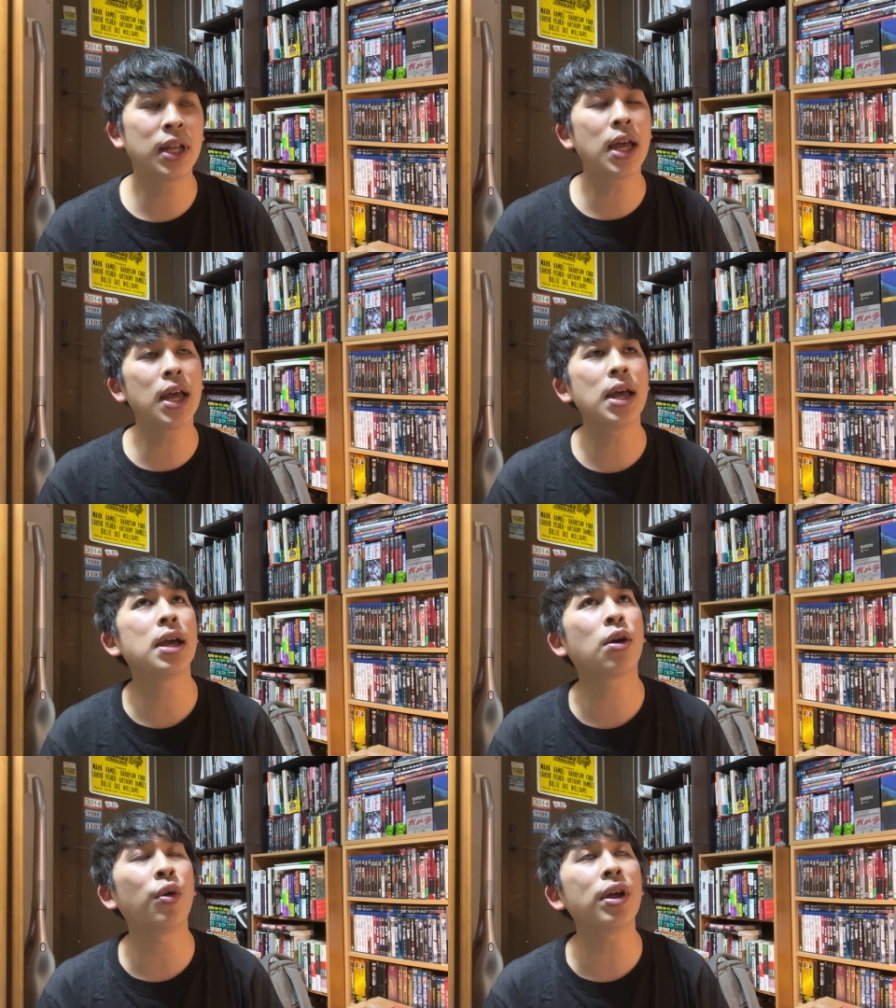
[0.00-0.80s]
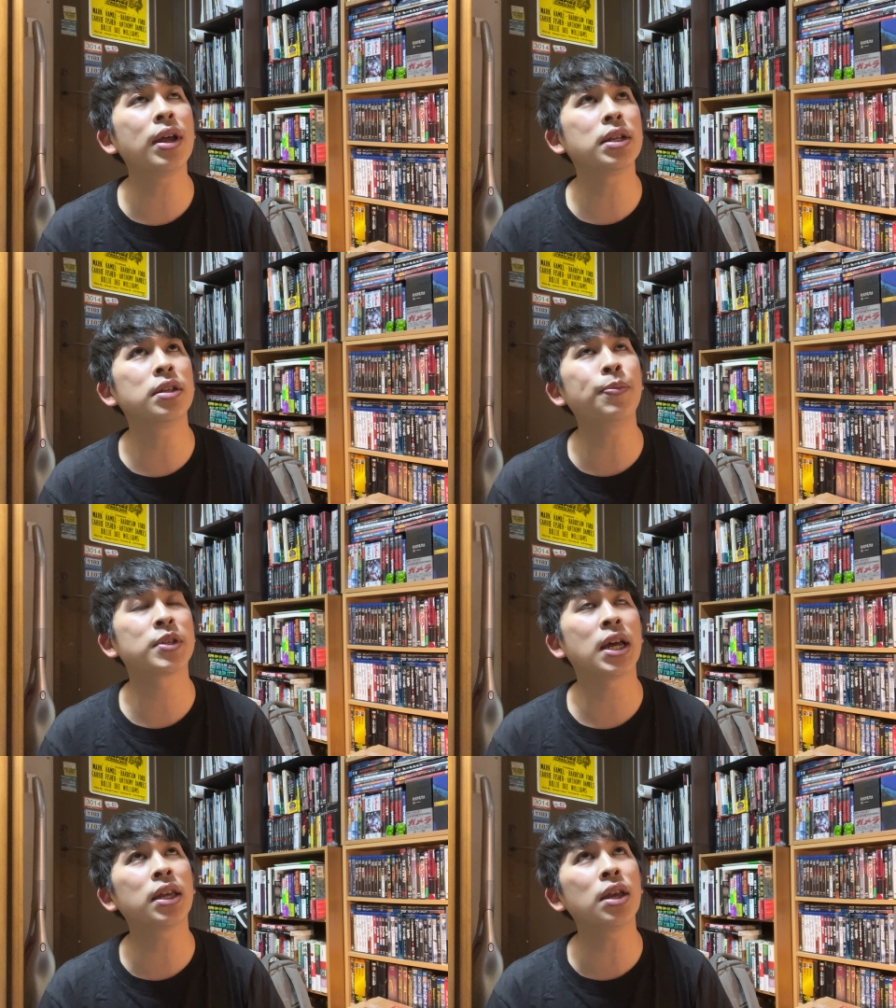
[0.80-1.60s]
で、これ、やっぱ
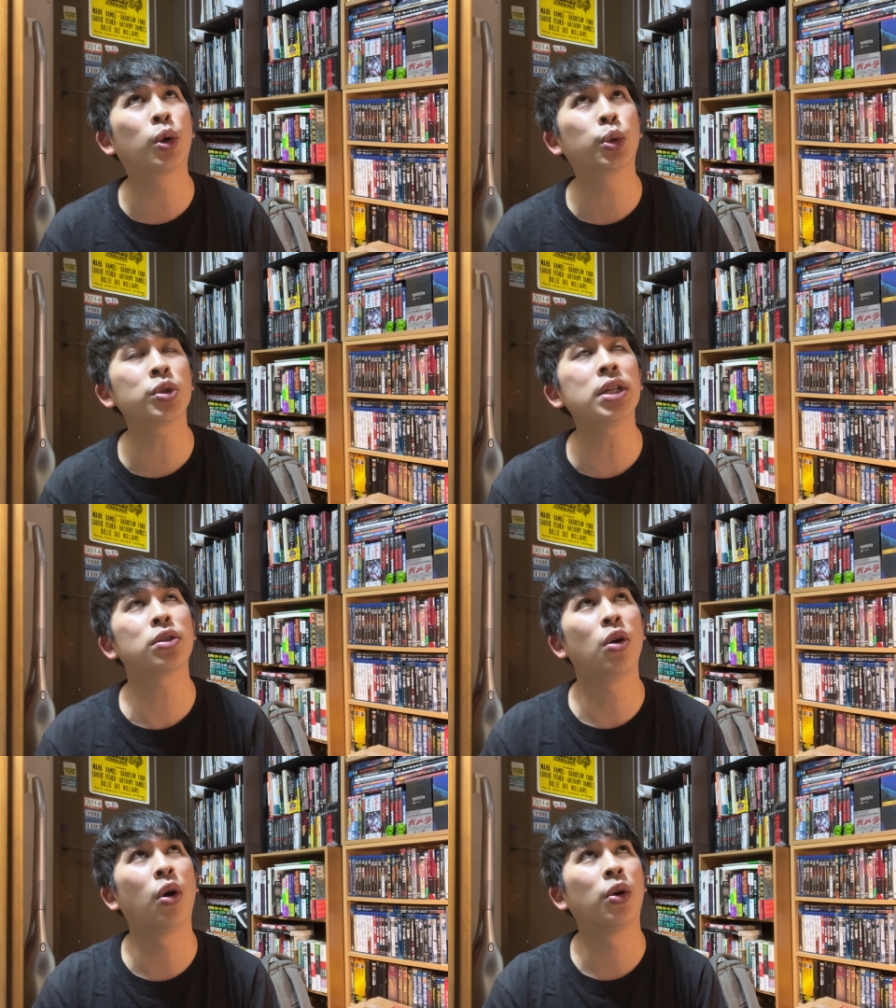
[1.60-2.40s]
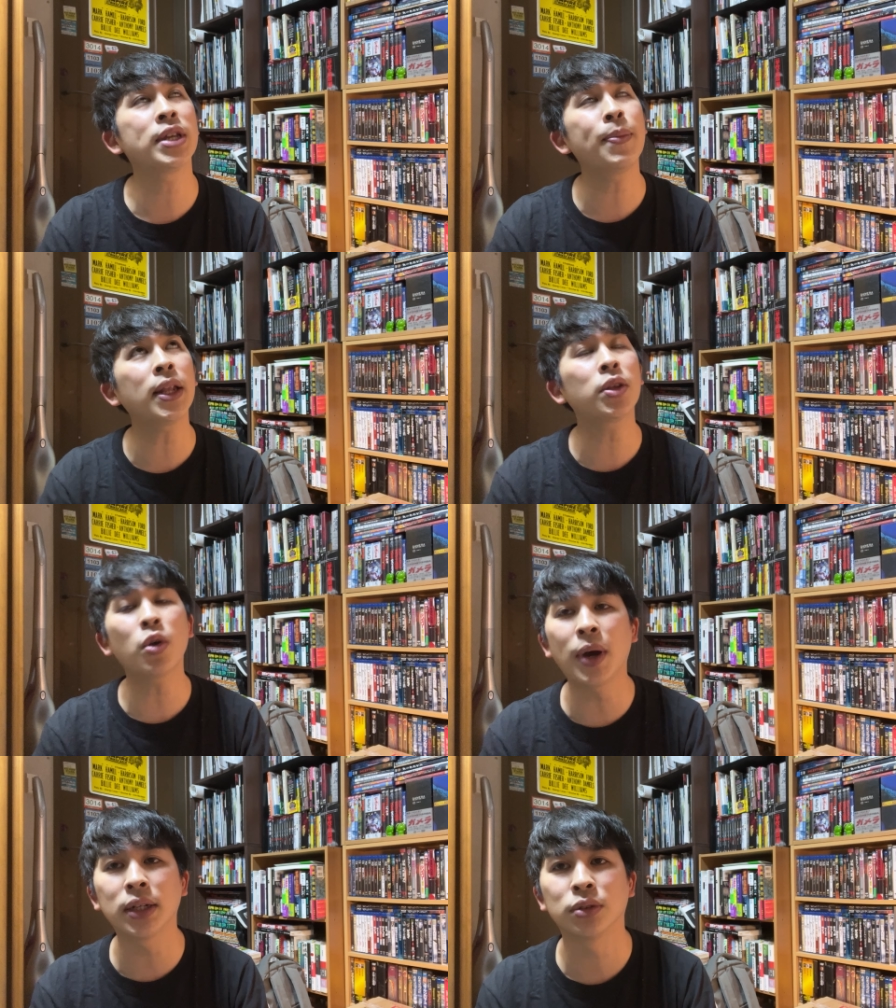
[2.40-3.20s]
最近今年だと、
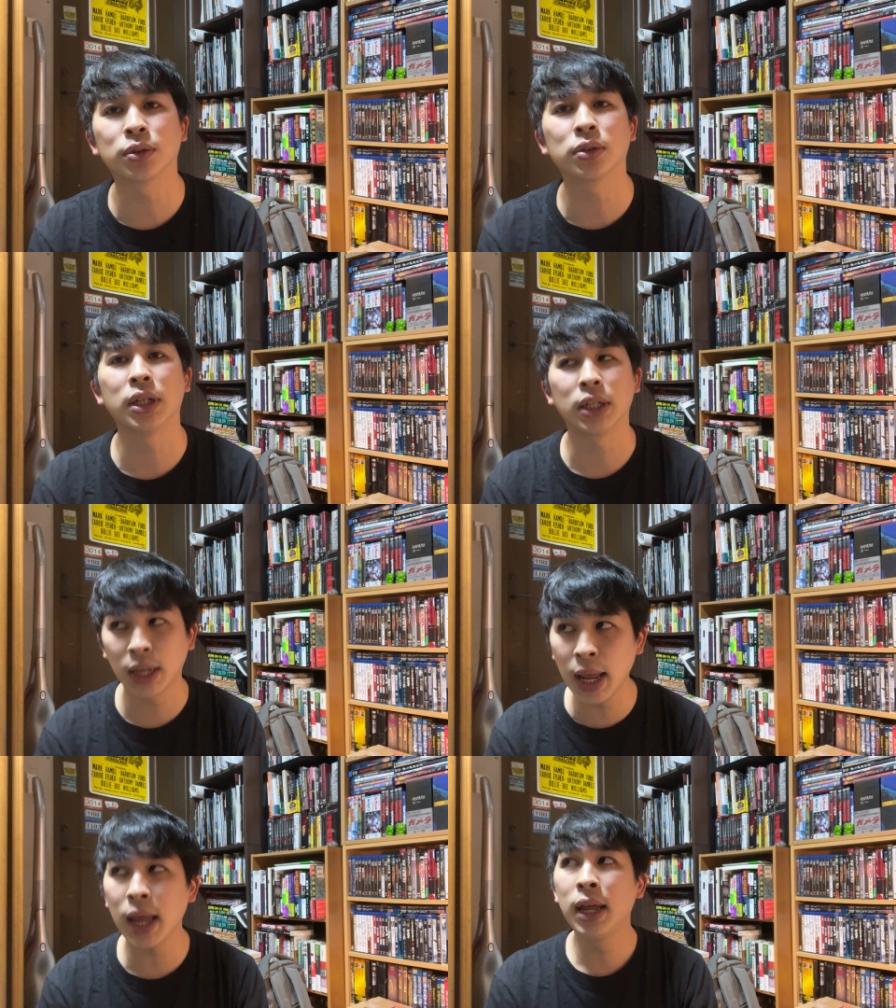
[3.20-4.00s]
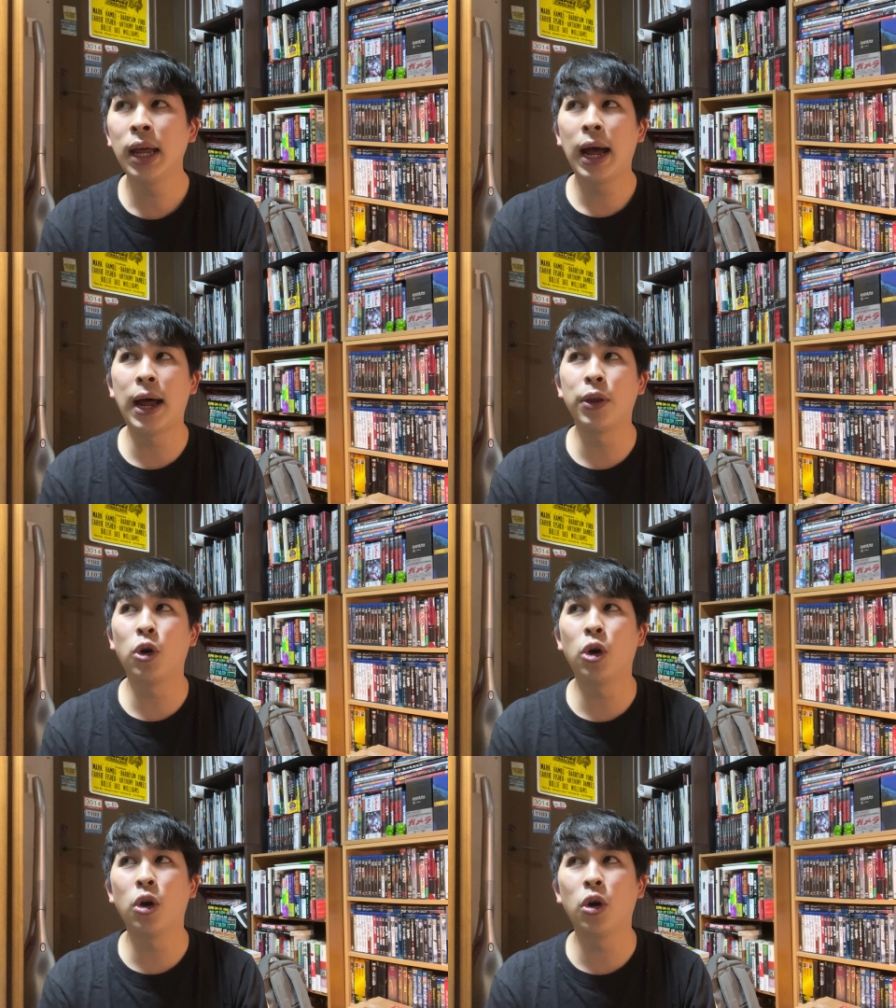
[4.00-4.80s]
ザ・バットマンの時にね、あ
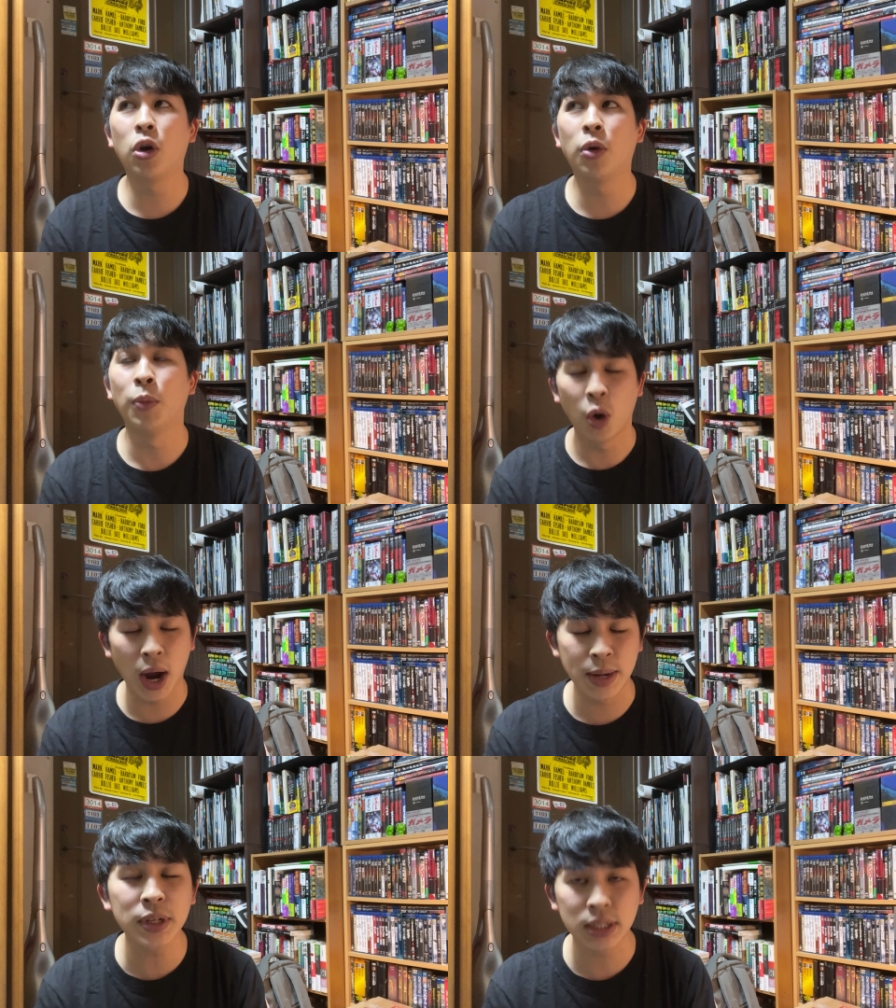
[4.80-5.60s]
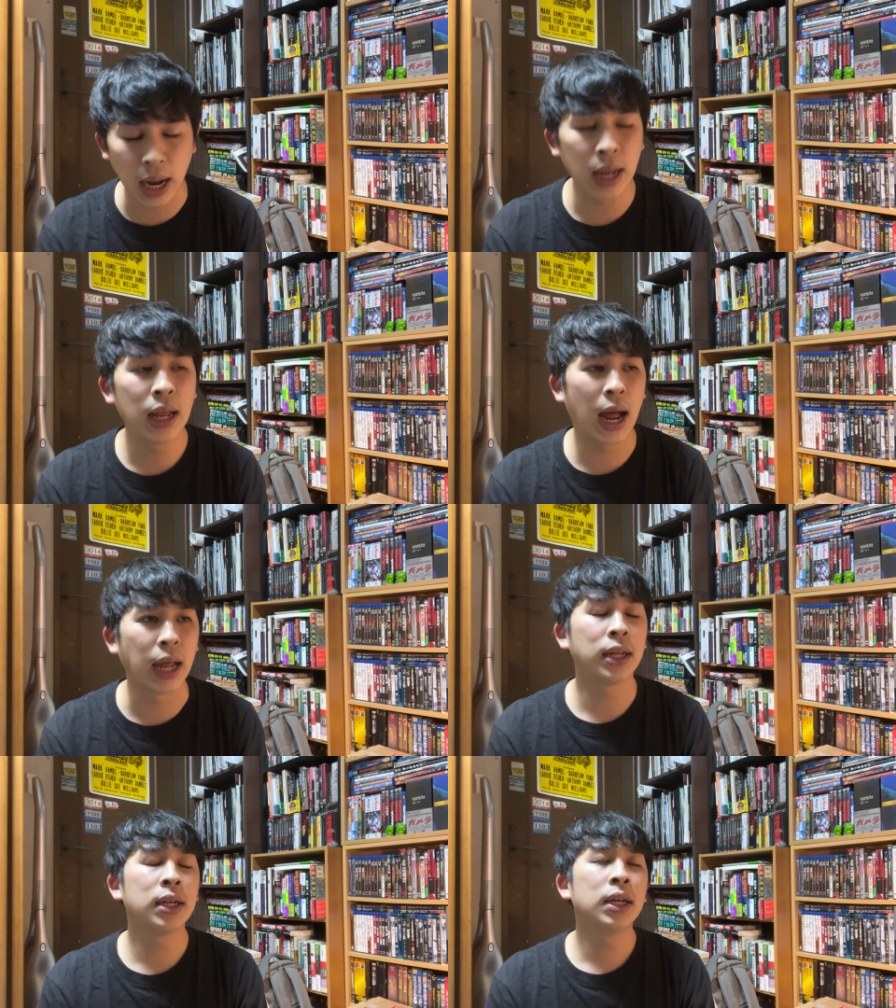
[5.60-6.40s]
のー、もうありました。はい。